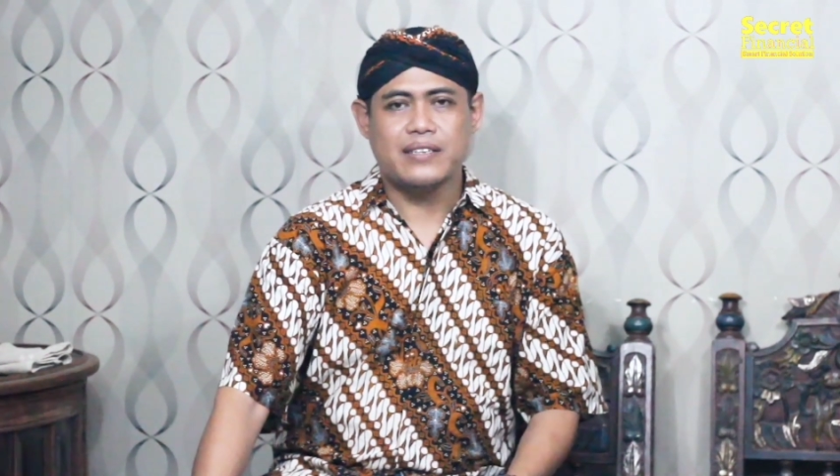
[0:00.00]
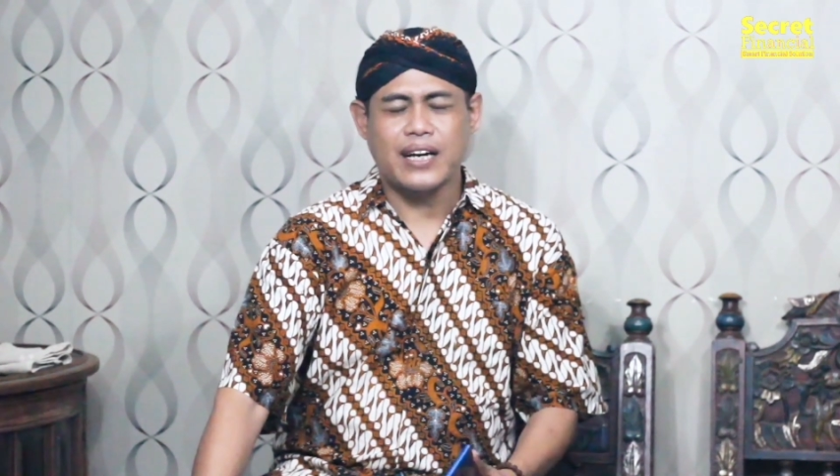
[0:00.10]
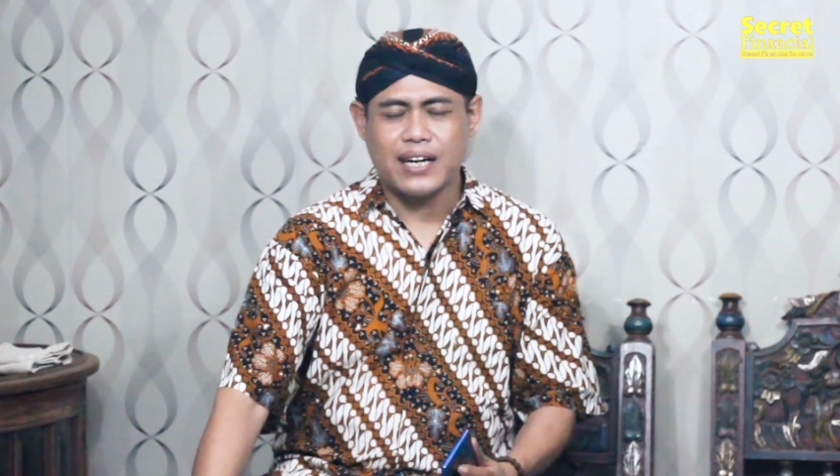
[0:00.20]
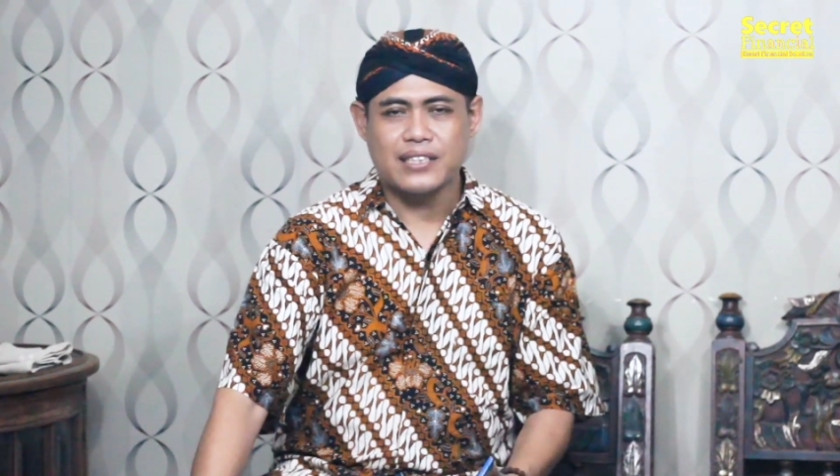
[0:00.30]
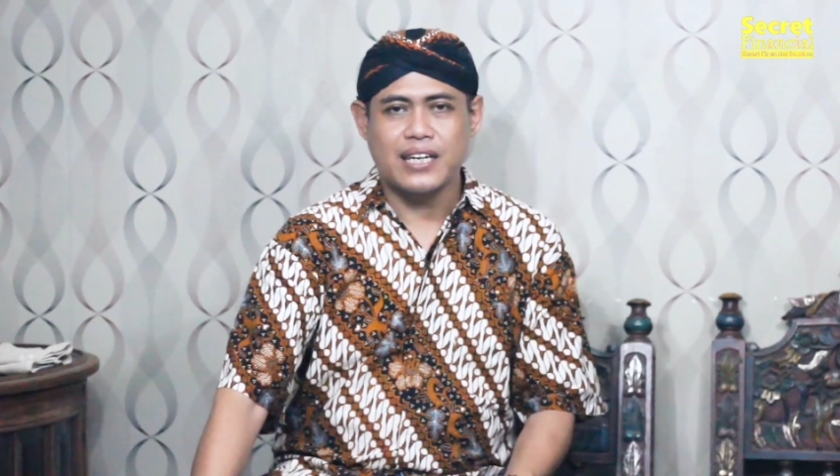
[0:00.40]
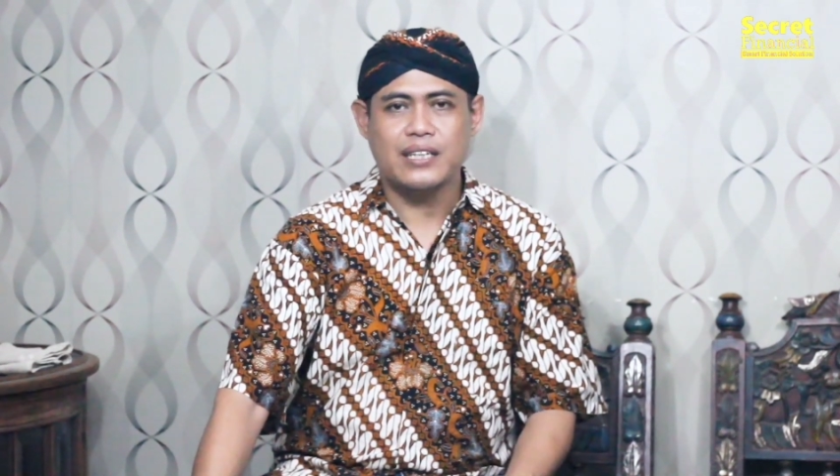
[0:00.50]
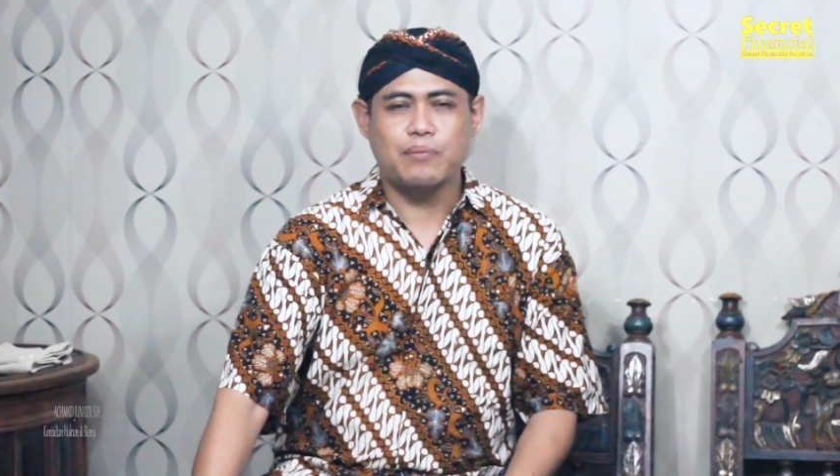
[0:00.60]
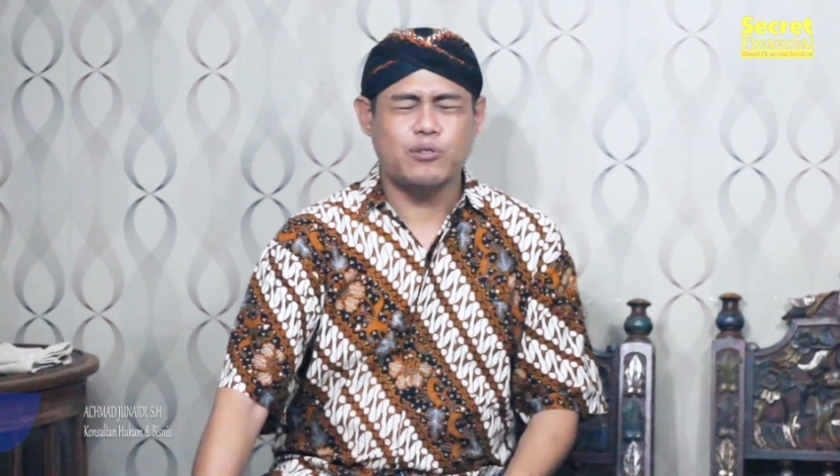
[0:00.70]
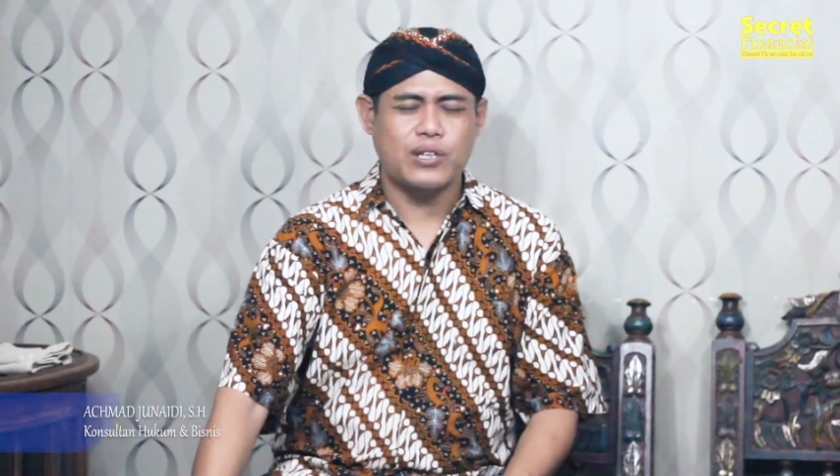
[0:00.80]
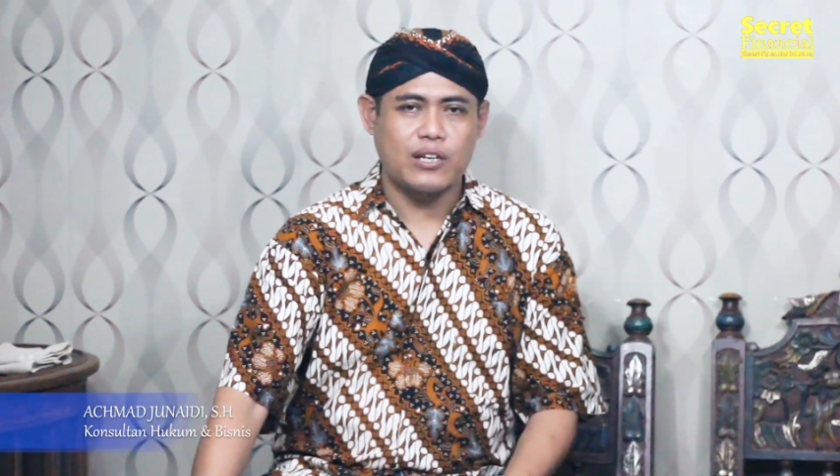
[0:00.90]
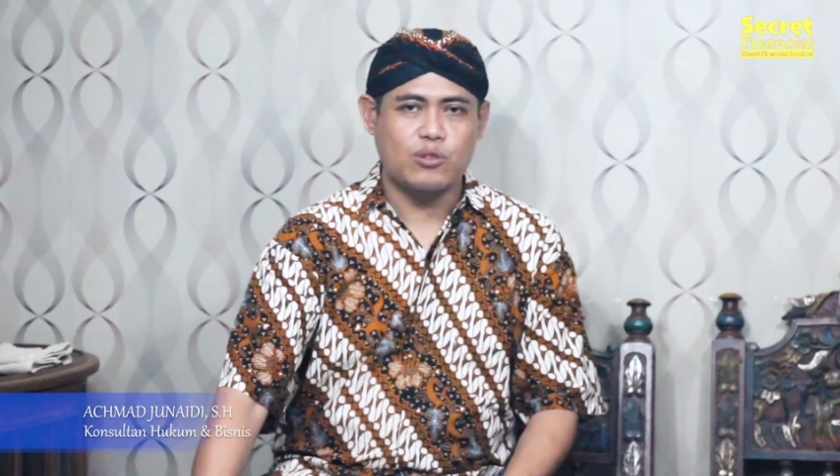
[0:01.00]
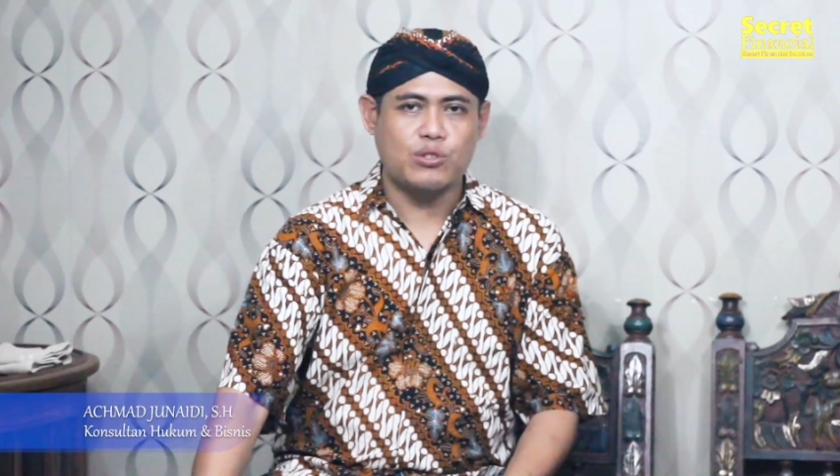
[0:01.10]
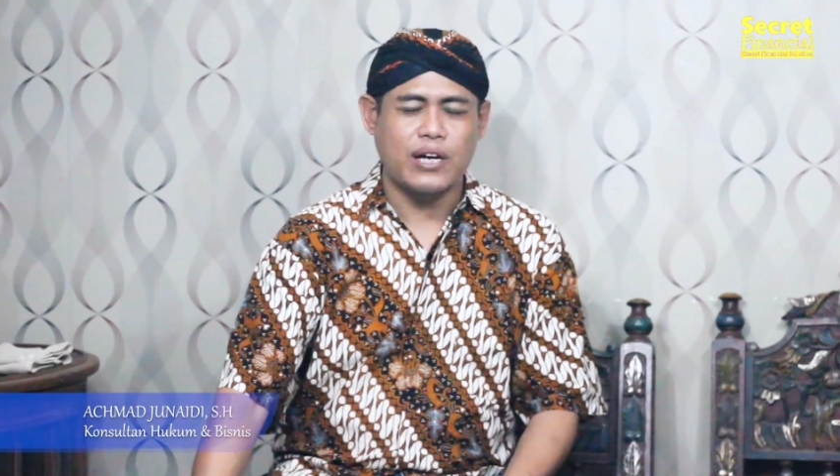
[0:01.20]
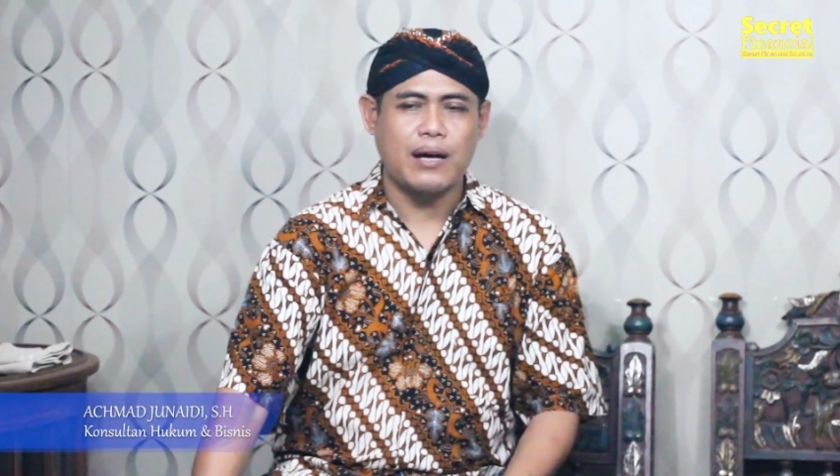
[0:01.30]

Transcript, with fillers: Dia kerja di perusahaan itu sudah